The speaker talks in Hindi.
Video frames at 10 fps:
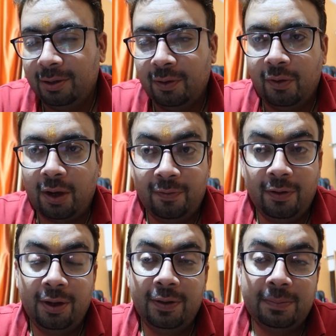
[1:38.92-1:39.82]
तो
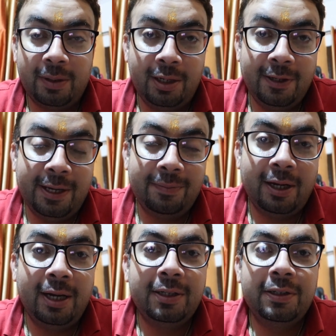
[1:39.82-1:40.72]
काफ़ी स्मार्ट डिज़ाइन
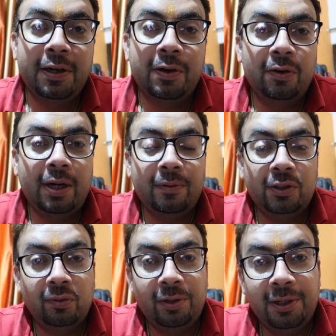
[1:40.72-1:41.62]
बनाया कि अगर कोई
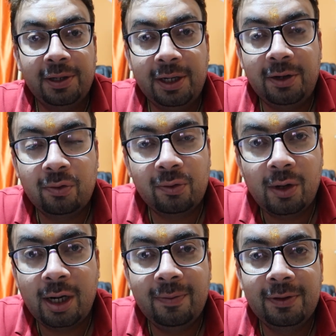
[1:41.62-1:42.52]
आपकी चुगली करता है ड्रोन
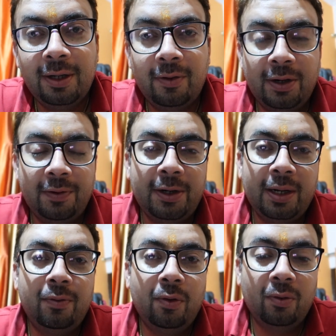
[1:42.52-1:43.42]
उड़ा रहा बंदा फटाफट
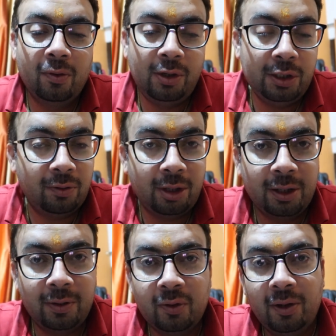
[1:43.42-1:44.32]
आप ड्रोन को नीचे
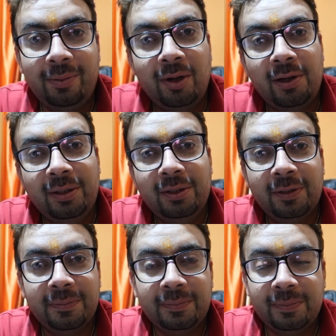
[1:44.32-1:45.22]
उतार के उसको एग बना लीजिए
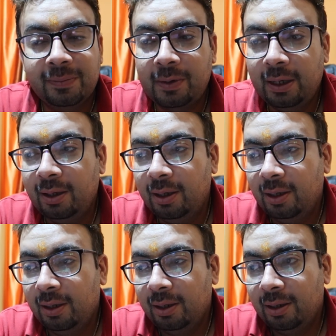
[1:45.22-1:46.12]

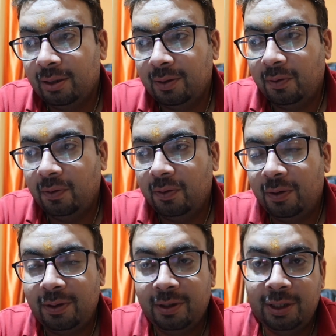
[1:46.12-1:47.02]
तो
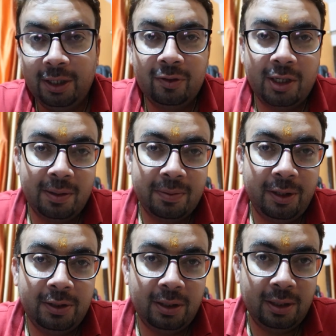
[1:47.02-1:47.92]
यही उसकी सबसे
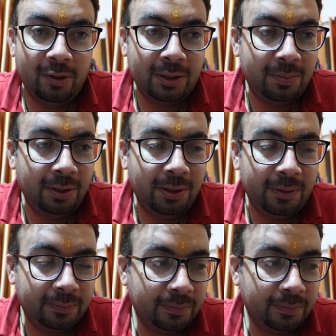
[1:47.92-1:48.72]
बड़ी यूएसपी थी